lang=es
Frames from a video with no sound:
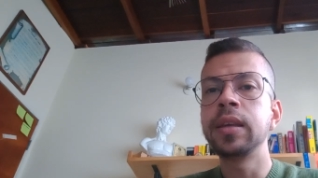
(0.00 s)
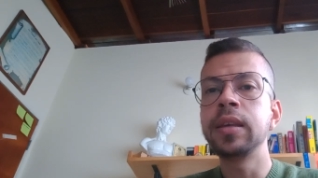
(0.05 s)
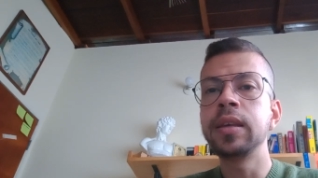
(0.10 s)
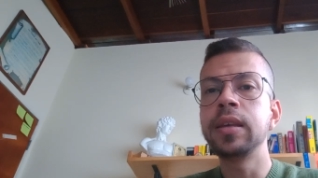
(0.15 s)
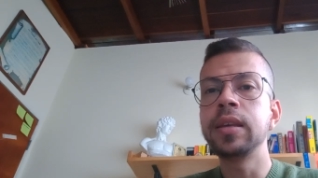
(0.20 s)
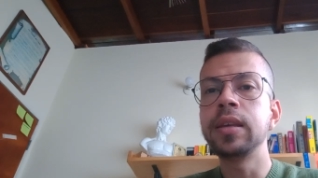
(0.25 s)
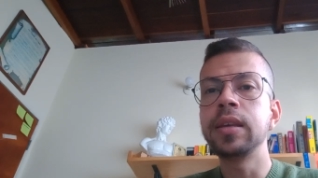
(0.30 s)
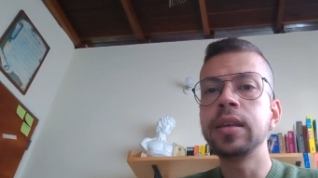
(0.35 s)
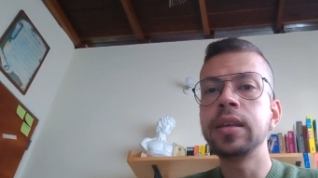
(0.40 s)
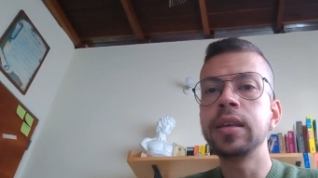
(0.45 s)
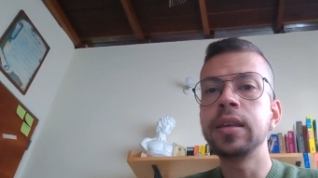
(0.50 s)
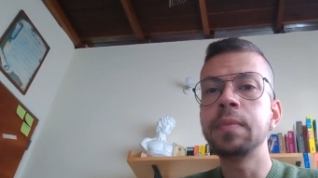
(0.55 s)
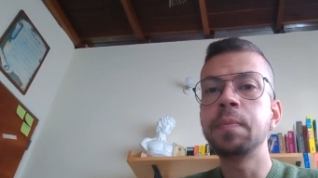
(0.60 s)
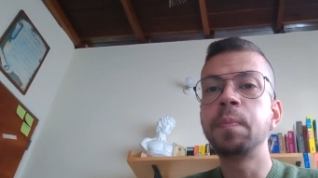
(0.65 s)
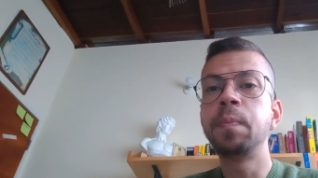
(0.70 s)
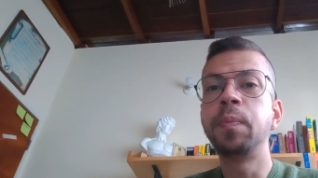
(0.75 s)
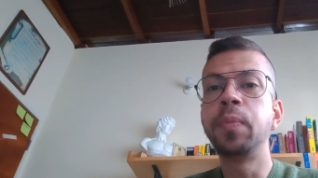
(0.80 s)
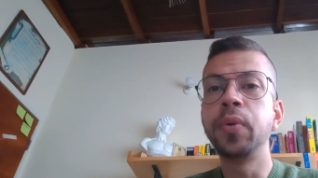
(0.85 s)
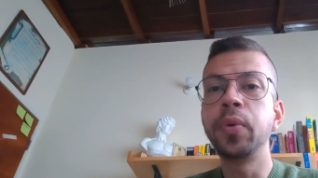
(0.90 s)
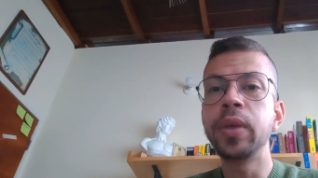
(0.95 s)
y
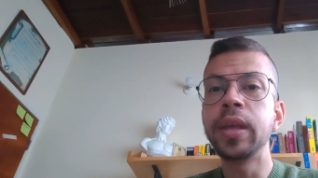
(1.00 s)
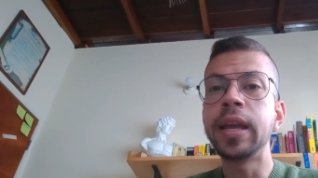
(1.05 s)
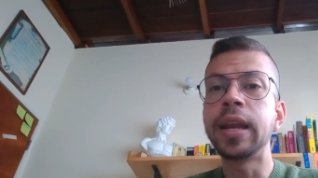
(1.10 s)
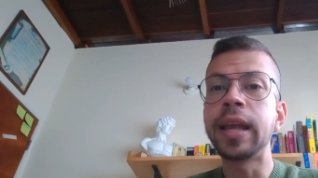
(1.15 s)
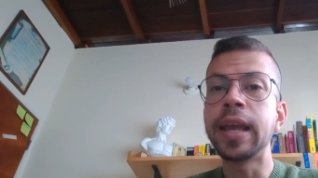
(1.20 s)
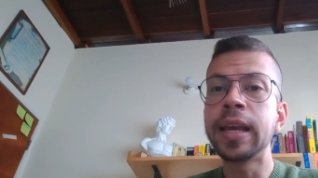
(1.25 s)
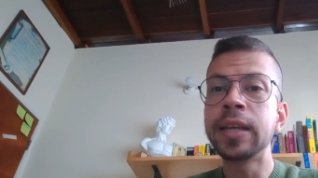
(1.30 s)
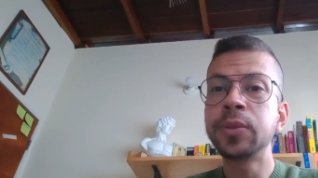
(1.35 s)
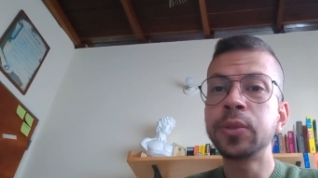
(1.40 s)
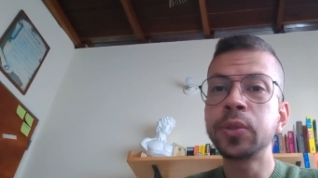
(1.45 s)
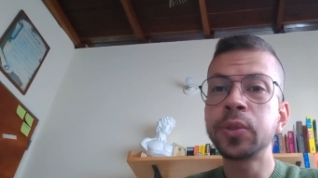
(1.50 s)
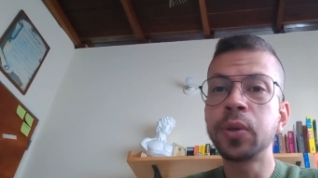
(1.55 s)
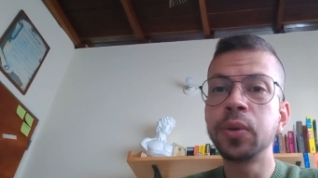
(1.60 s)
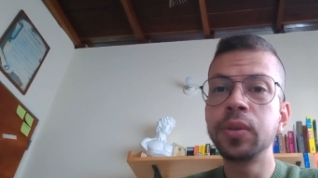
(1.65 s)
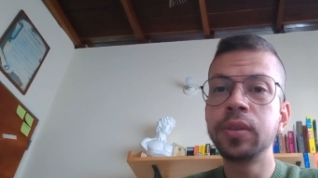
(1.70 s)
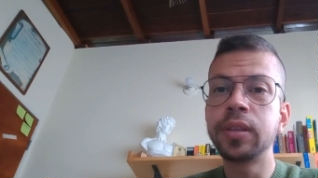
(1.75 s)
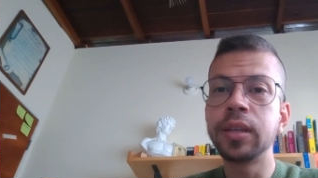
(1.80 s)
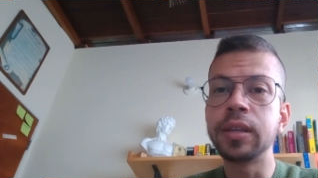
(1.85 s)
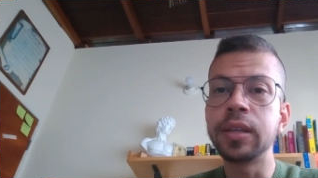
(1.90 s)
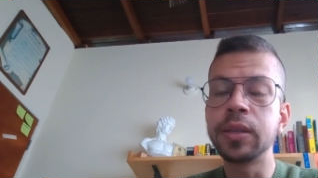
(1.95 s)
poder esos
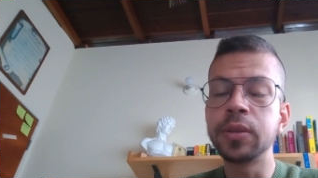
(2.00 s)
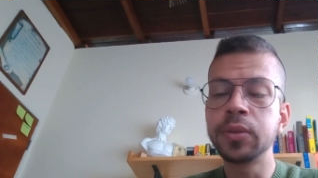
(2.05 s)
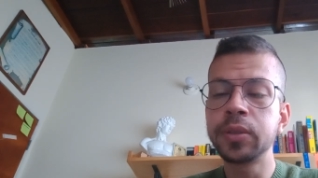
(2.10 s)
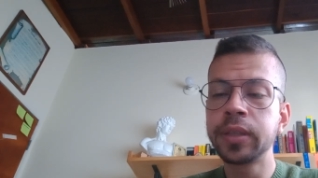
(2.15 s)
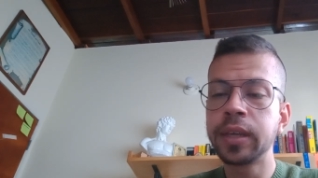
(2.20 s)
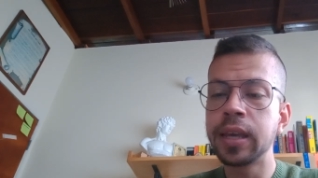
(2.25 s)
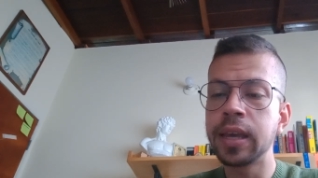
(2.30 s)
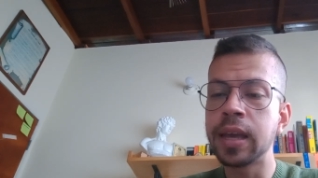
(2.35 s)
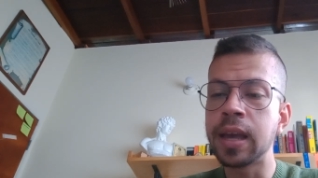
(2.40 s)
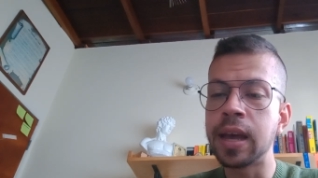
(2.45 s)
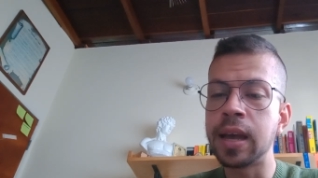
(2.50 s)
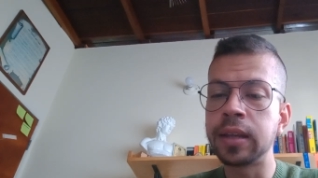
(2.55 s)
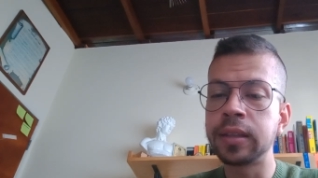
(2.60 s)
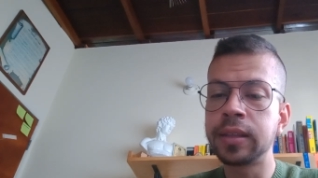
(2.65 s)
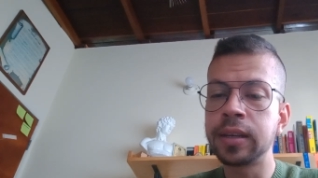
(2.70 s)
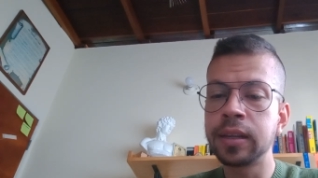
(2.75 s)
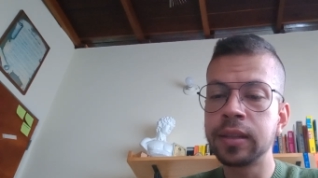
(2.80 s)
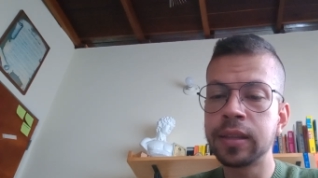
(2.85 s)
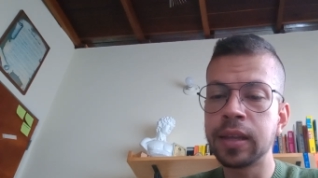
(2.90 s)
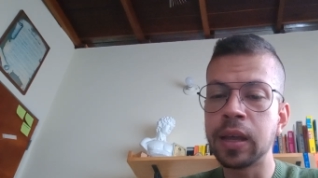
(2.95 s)
contenidos que
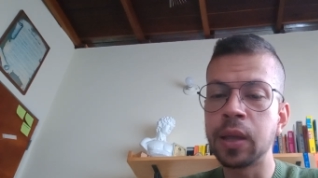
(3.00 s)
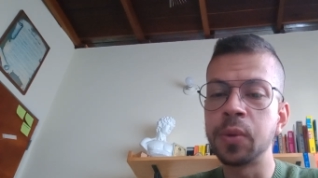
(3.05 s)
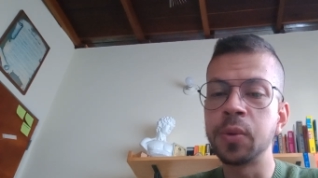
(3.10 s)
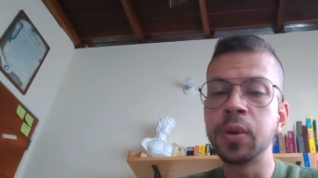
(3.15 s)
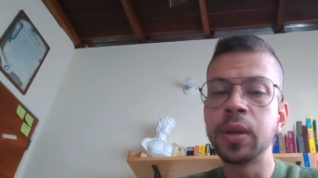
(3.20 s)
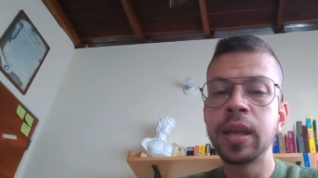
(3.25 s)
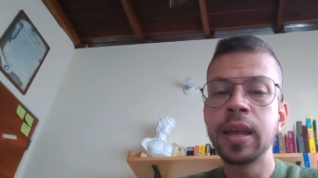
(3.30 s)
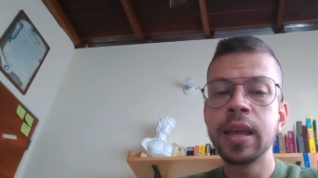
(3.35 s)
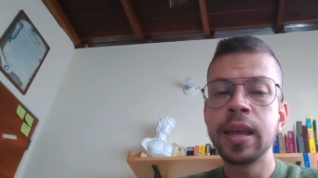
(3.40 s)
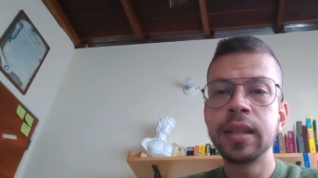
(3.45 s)
ha tratado